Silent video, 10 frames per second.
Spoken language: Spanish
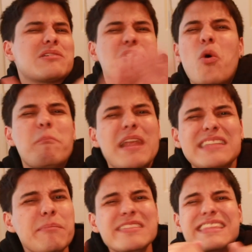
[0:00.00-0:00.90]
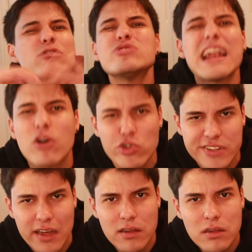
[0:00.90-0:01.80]
completamente en otra
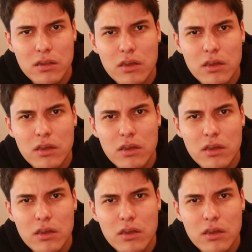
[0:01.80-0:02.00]
cosa.